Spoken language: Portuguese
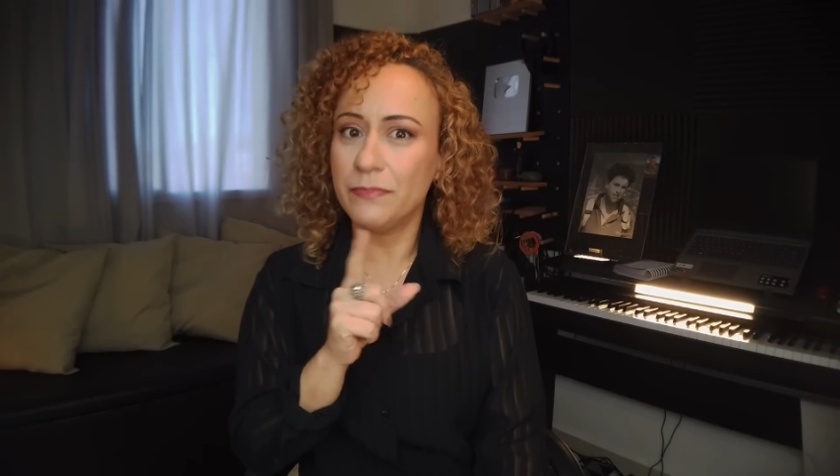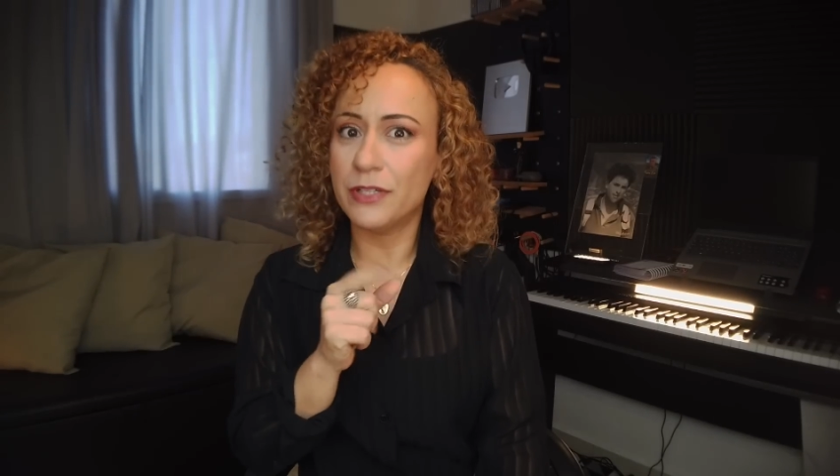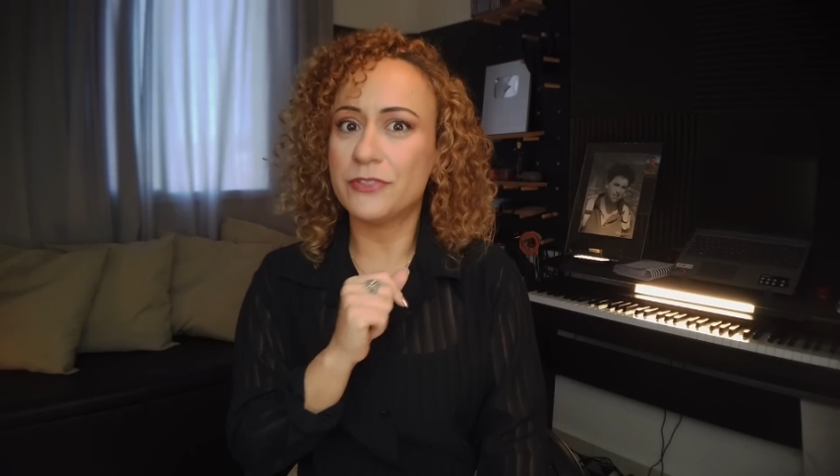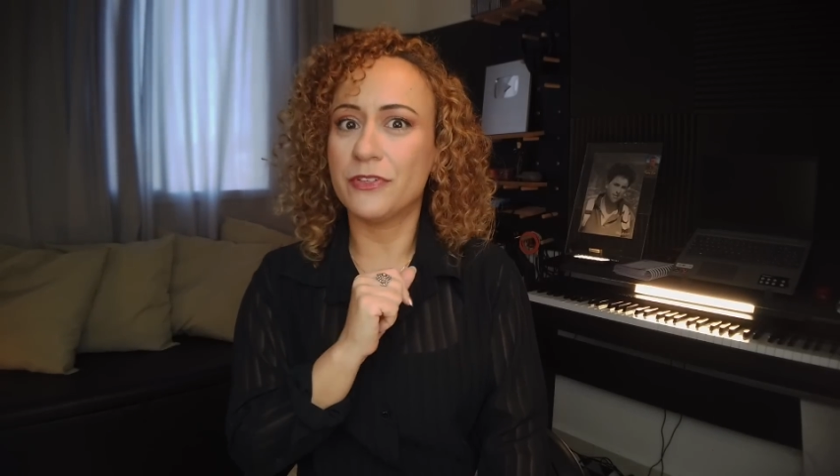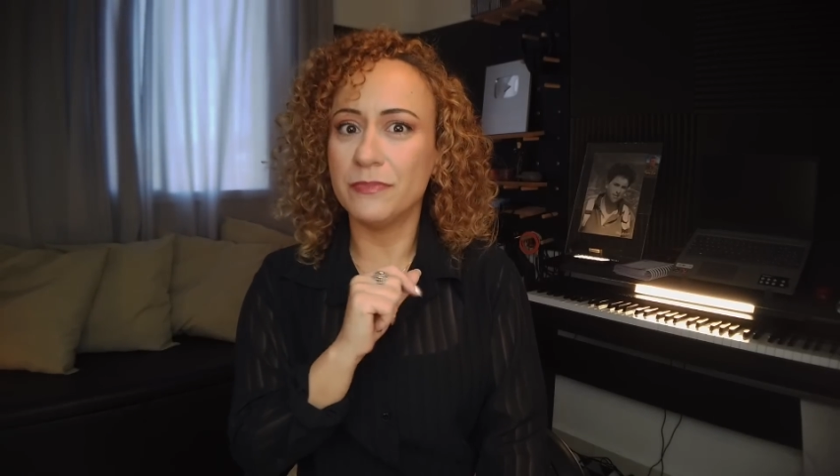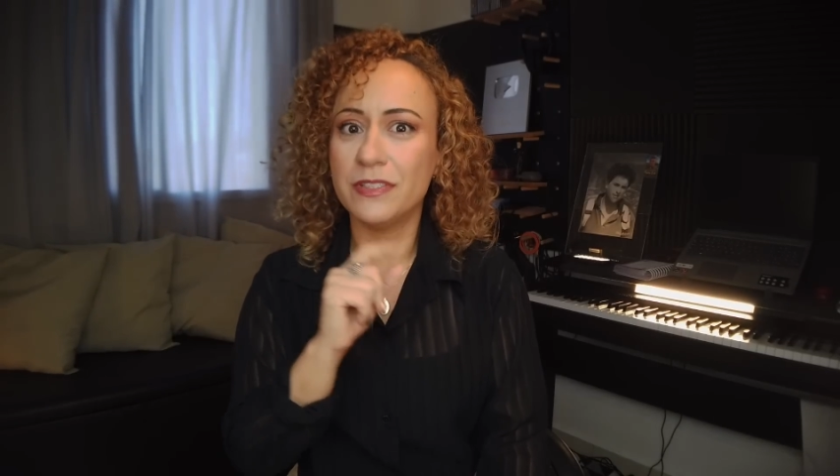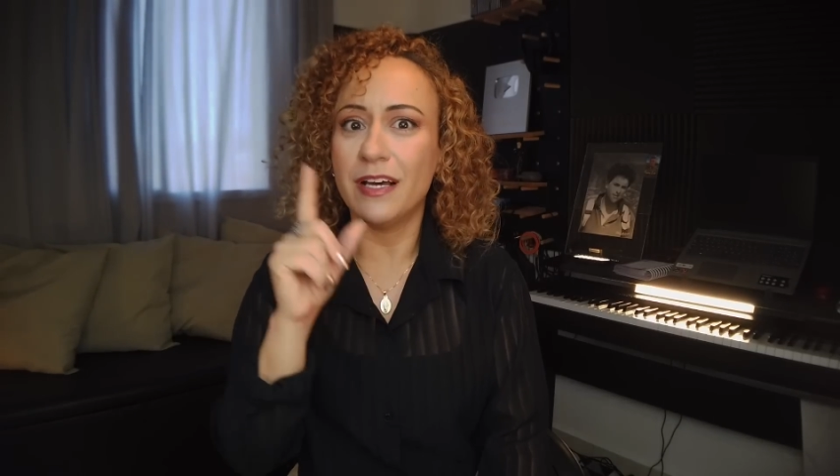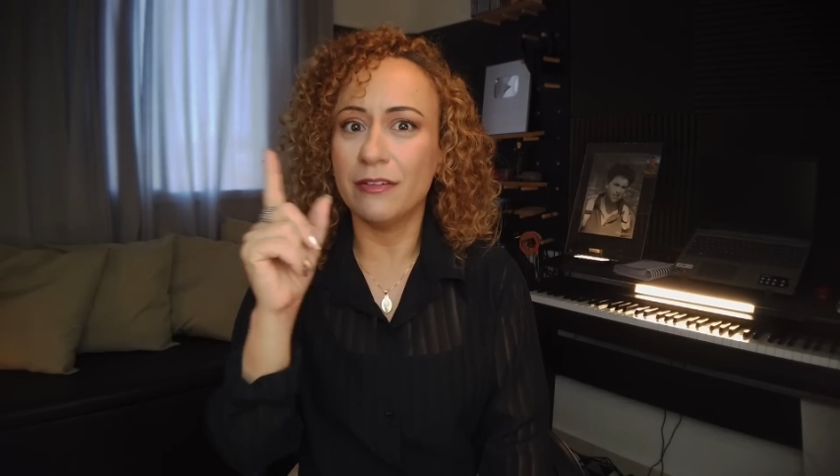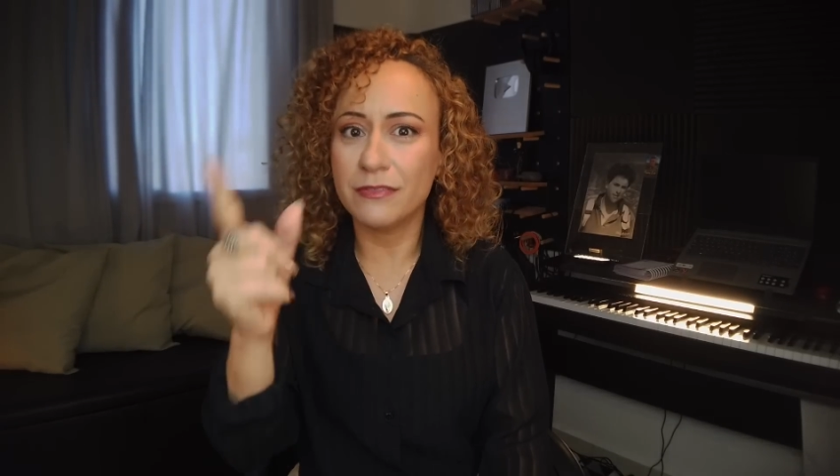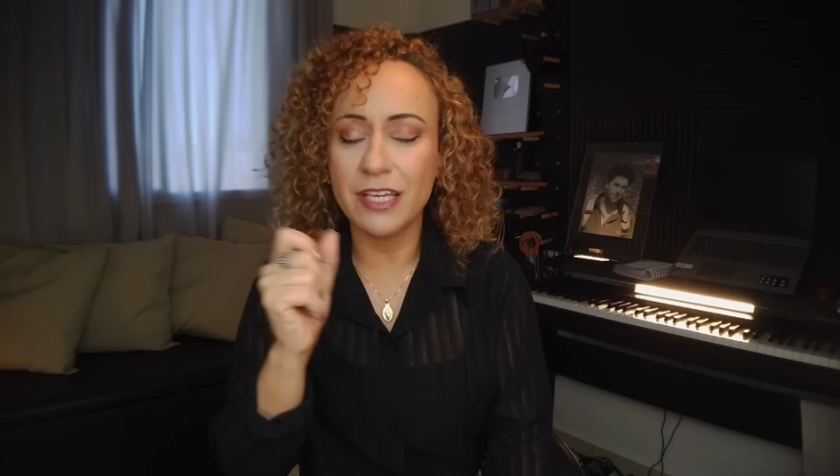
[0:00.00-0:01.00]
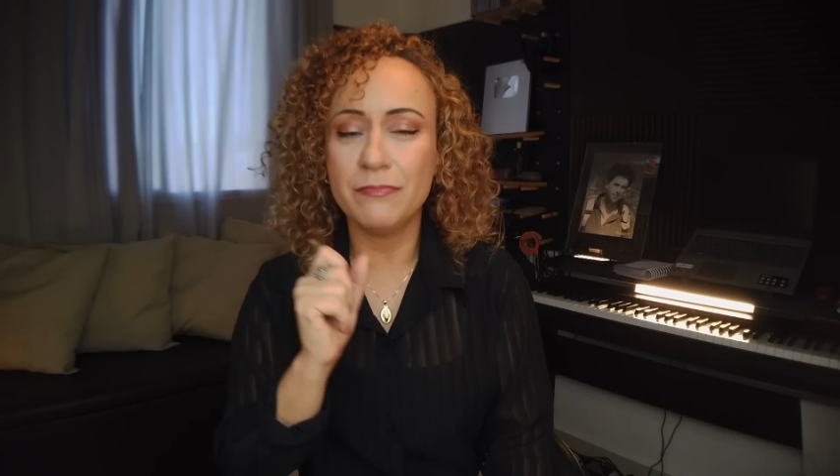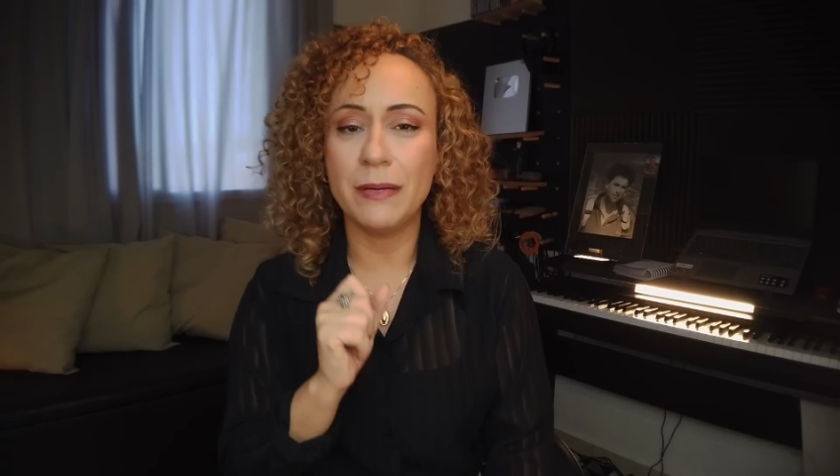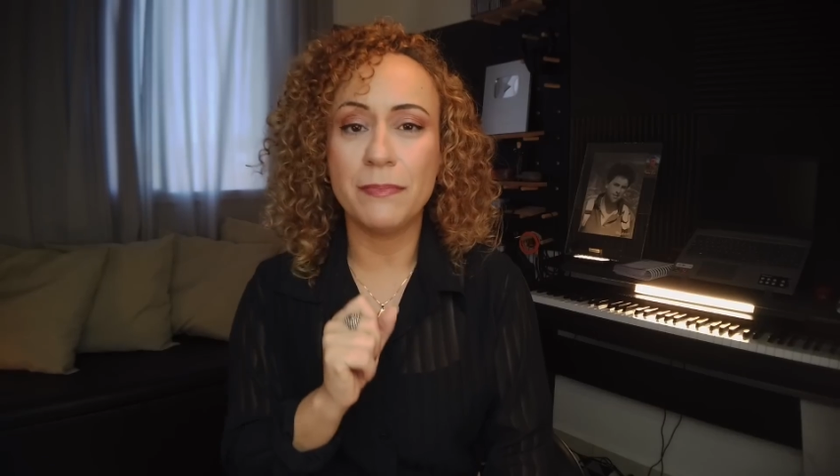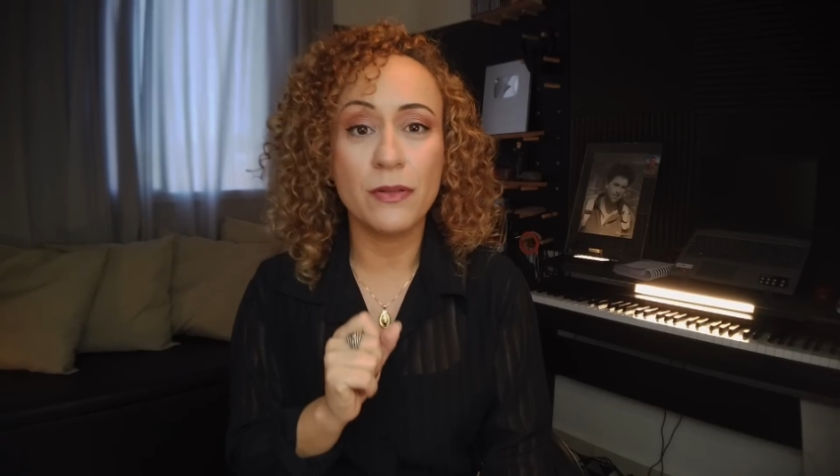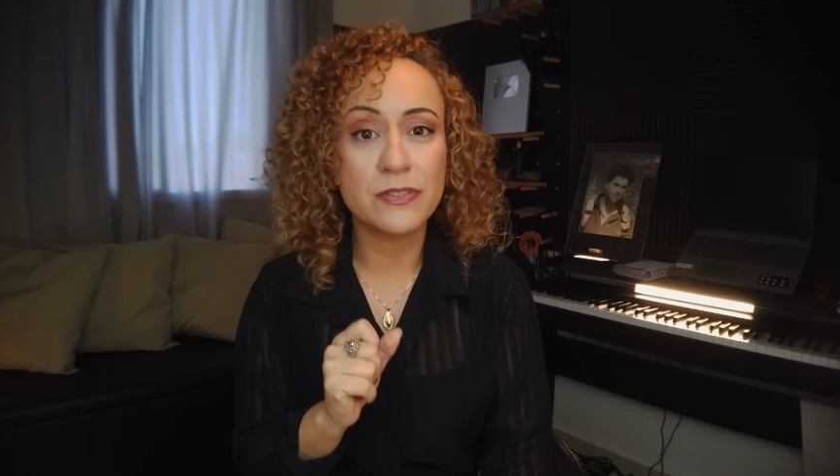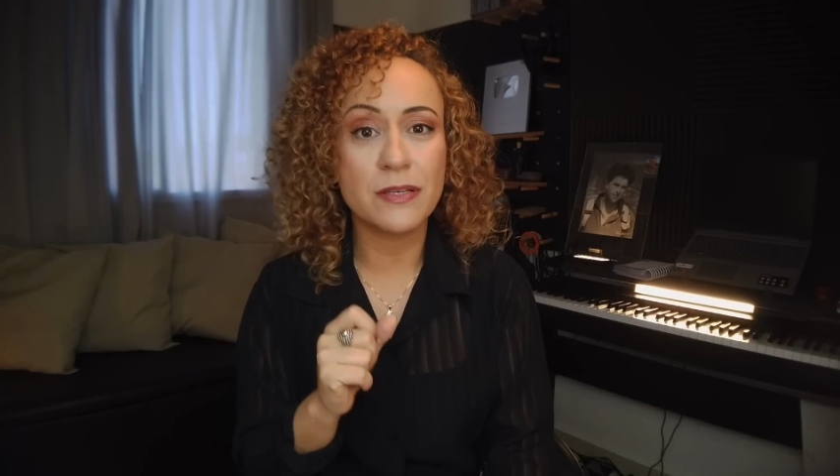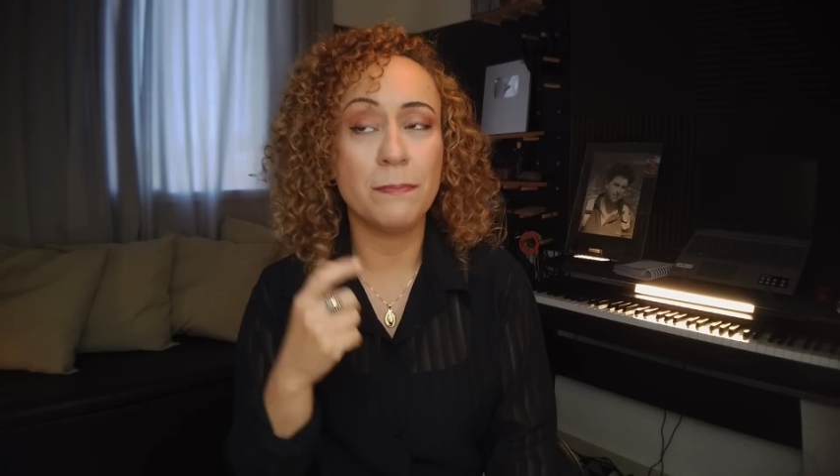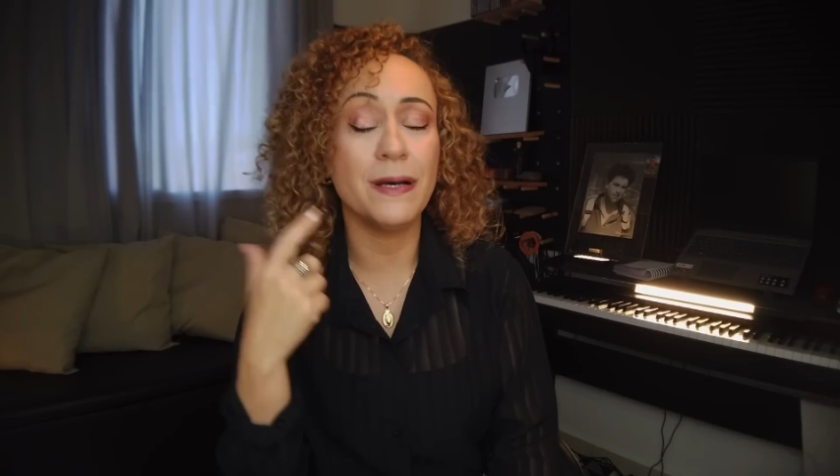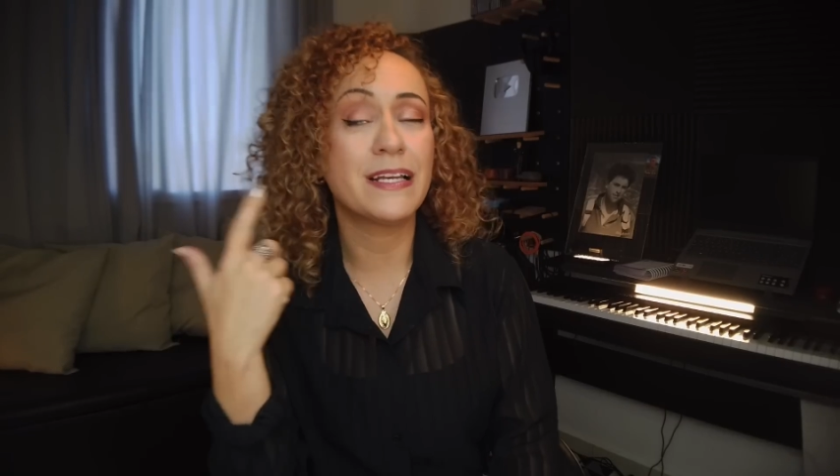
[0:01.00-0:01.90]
pode combinar, eu tenho uma blusa